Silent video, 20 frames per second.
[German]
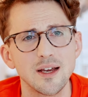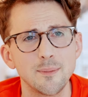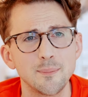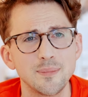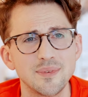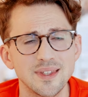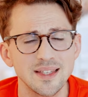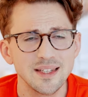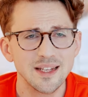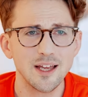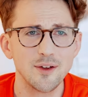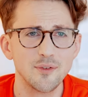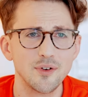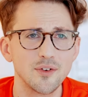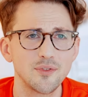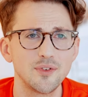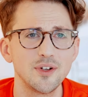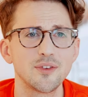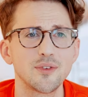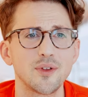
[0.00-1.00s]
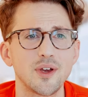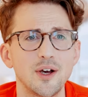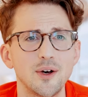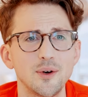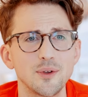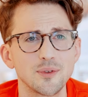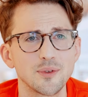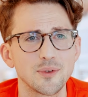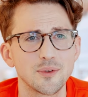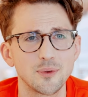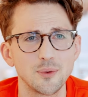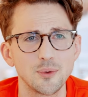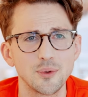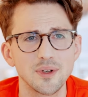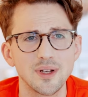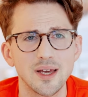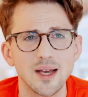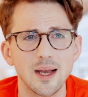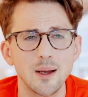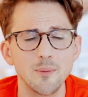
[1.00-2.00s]
ähm, sind einfach viel zu Hause und
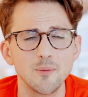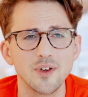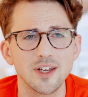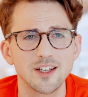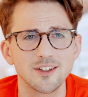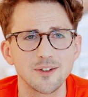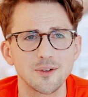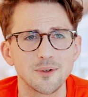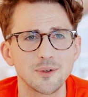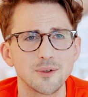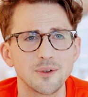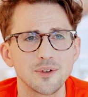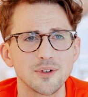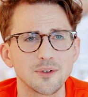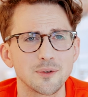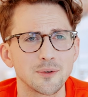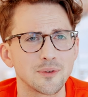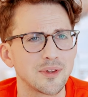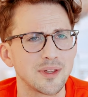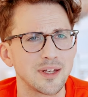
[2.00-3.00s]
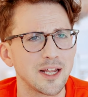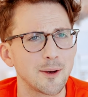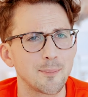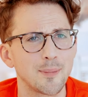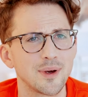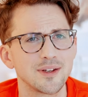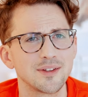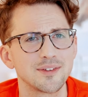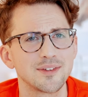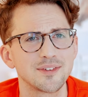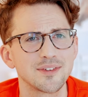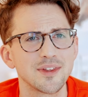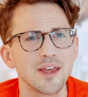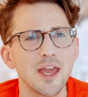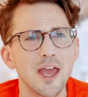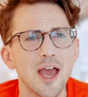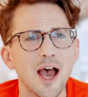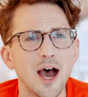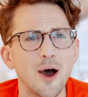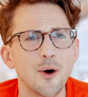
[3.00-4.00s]
suchen nach Abwechslung. Und unseren Nachbarn ist es
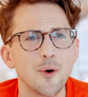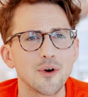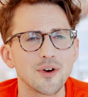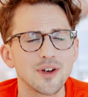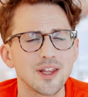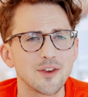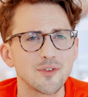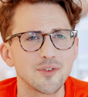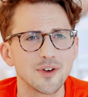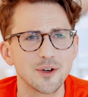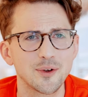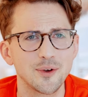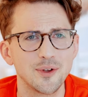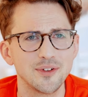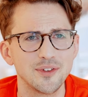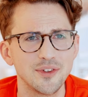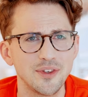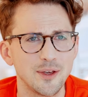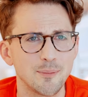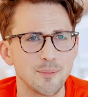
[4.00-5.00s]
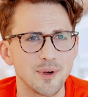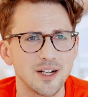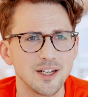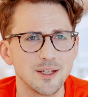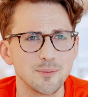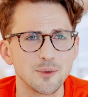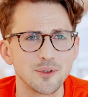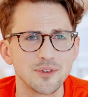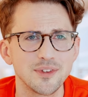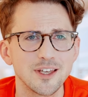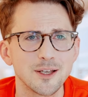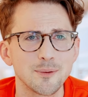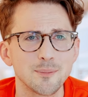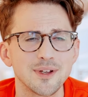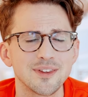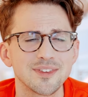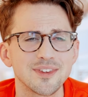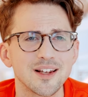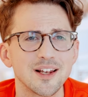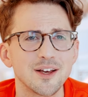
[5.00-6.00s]
auch nicht vergönnt, hier mal die Musik ein
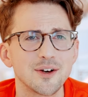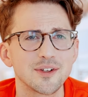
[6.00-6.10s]
bisschen